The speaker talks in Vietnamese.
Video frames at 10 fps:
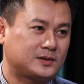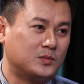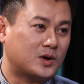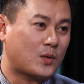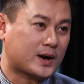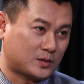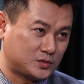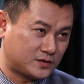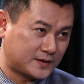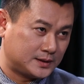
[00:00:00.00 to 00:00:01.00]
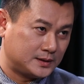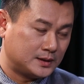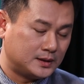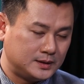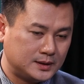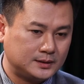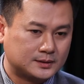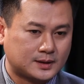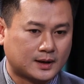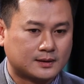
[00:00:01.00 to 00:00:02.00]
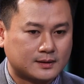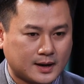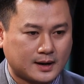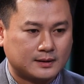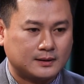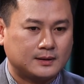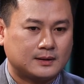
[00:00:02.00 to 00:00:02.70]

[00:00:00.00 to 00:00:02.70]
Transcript: cũng có hoạt động cho vay, nhưng thật ra